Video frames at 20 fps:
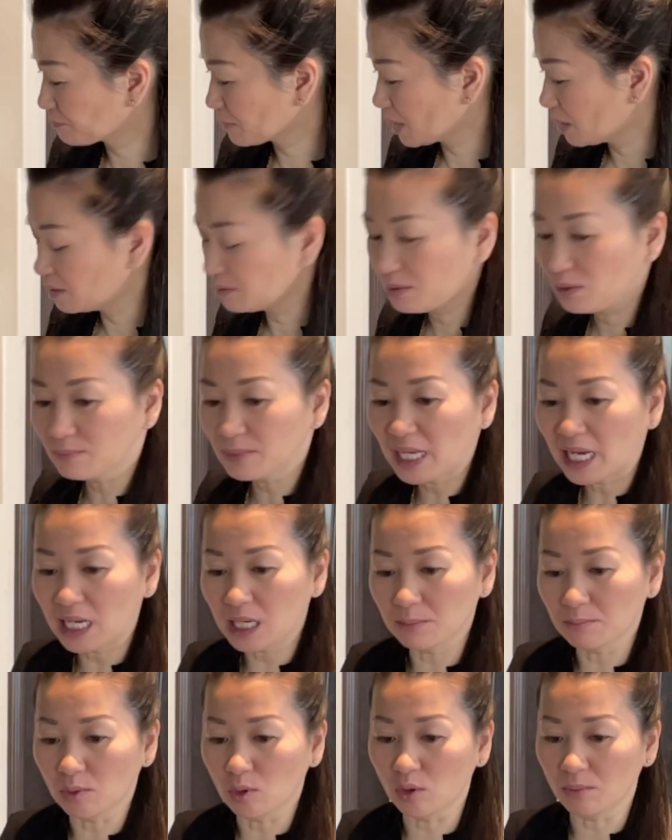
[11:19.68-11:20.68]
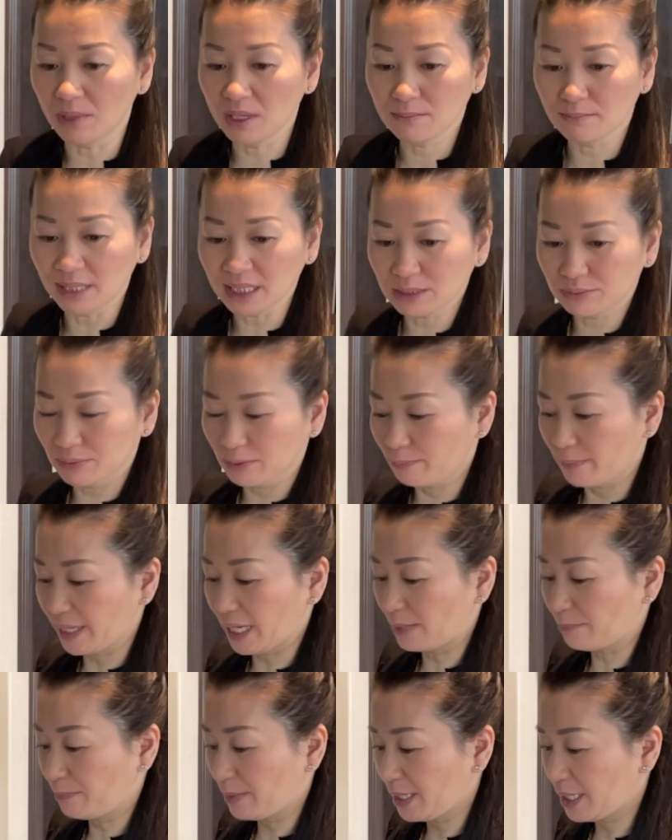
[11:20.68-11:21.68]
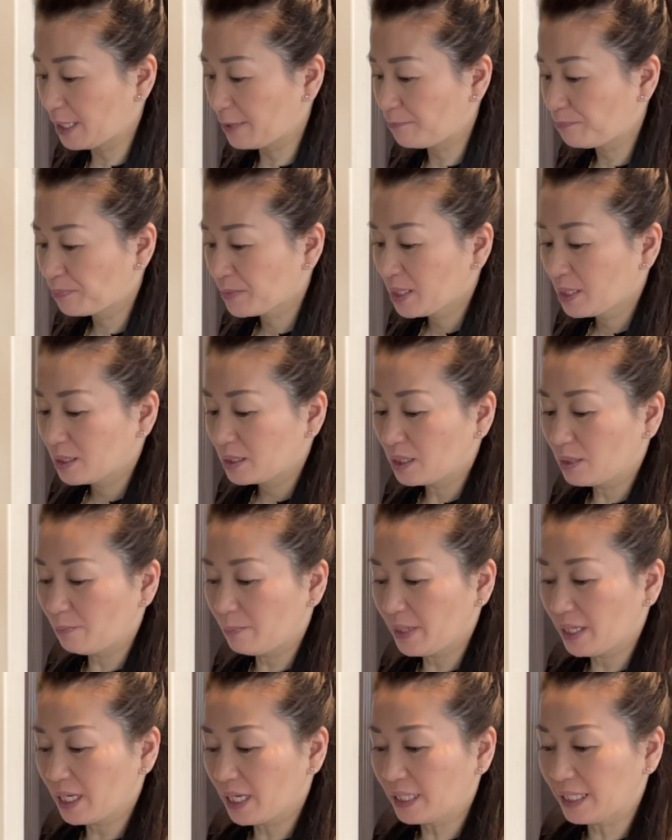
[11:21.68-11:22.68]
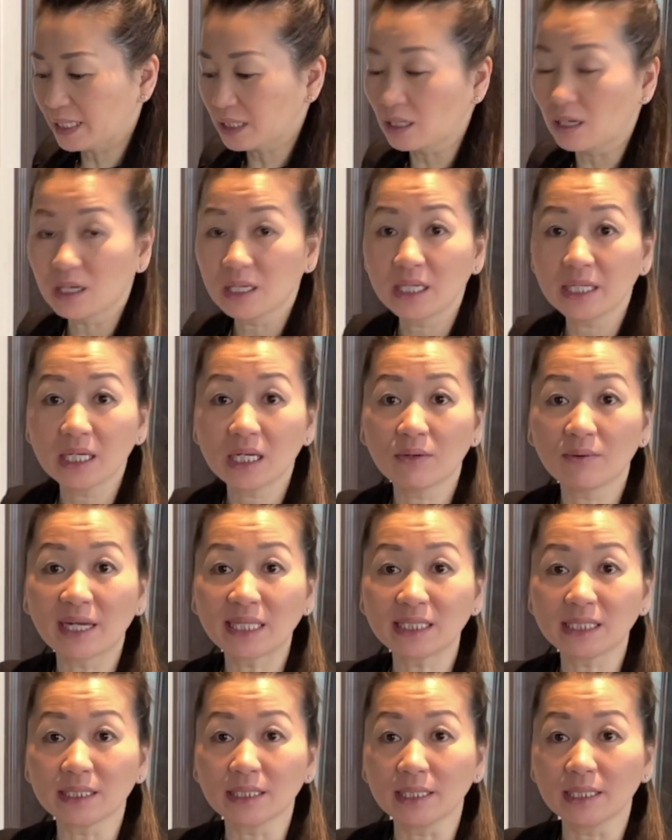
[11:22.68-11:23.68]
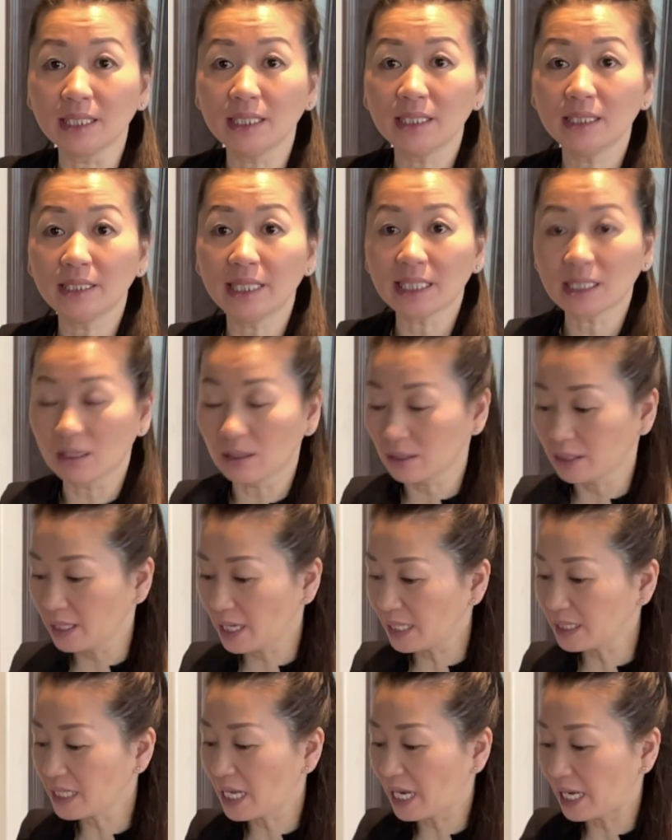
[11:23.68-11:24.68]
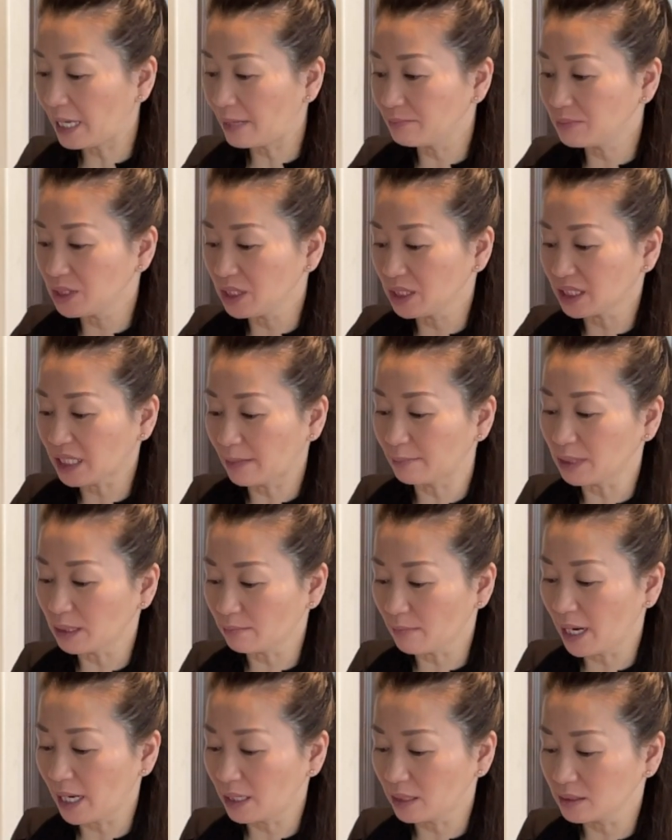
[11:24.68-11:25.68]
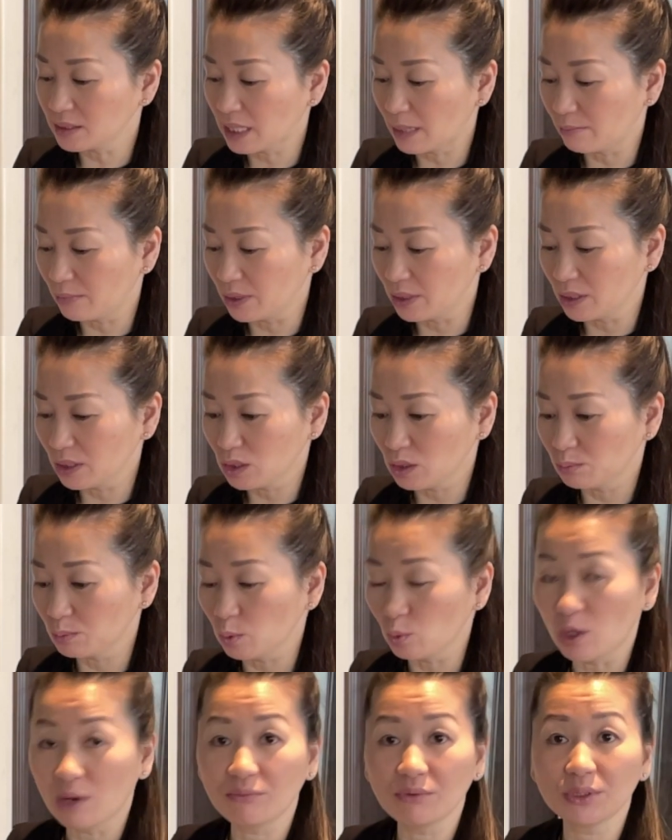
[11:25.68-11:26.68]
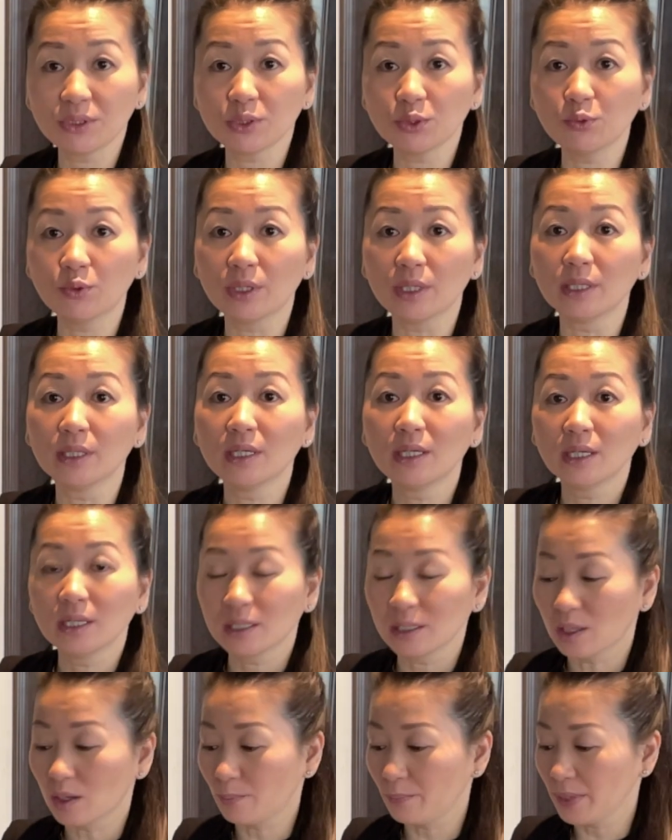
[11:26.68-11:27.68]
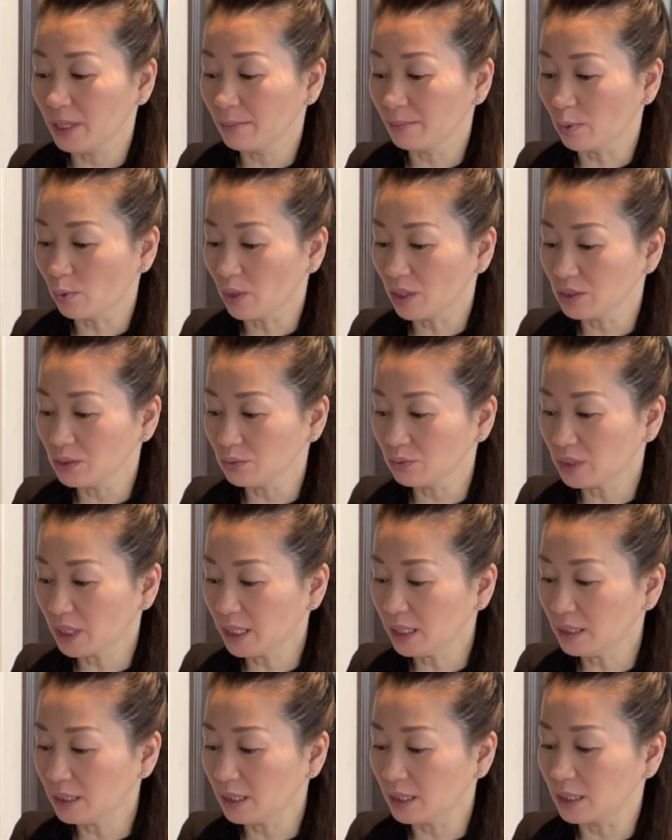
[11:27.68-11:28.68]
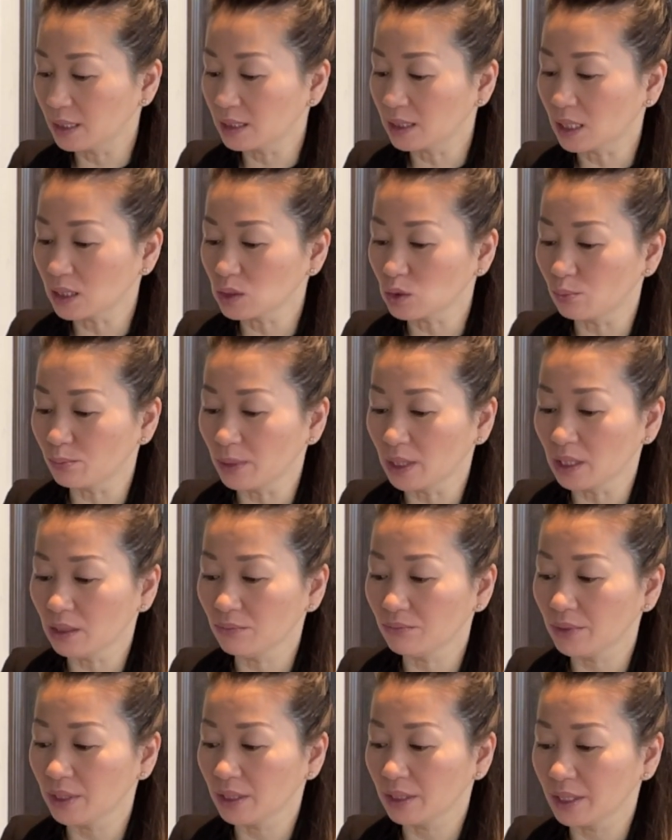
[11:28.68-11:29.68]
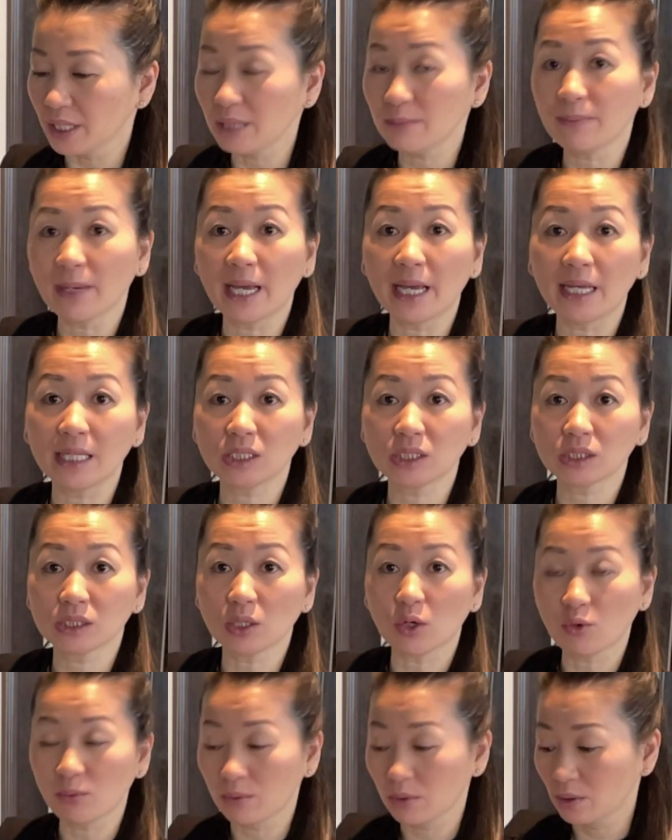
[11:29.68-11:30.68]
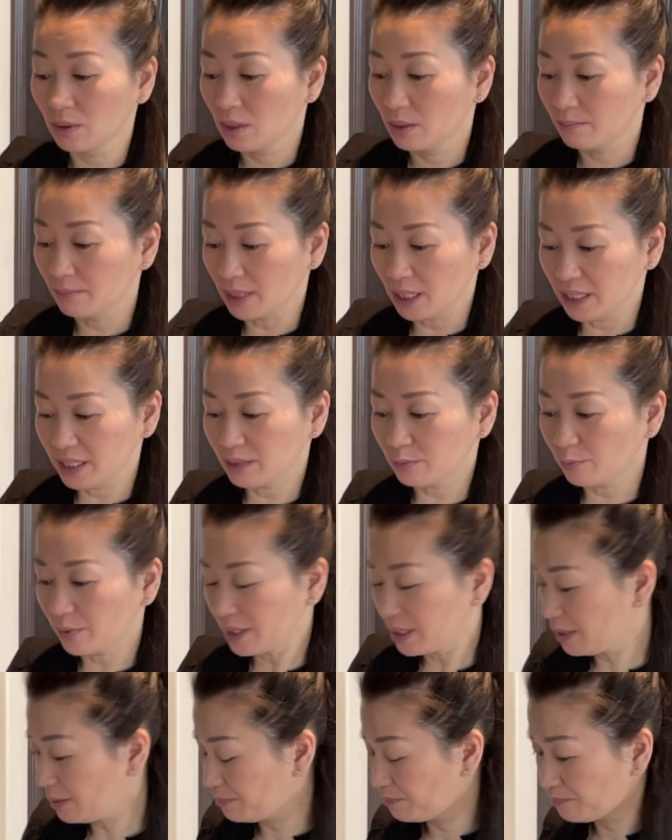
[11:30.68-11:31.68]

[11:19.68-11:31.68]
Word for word: nó nhầm than là bỏ mất mặt thua phải phê chứ nó bây giờ này tao ngọc khoa triệt ấy này tao ngọc này ai tham triệt tam đằng bán rồi sao mà nó khi mà ngọc với chú à đào phê mà ngọc dữ tới tập sụp nâng về đến và hai chọc mà lít quá nhé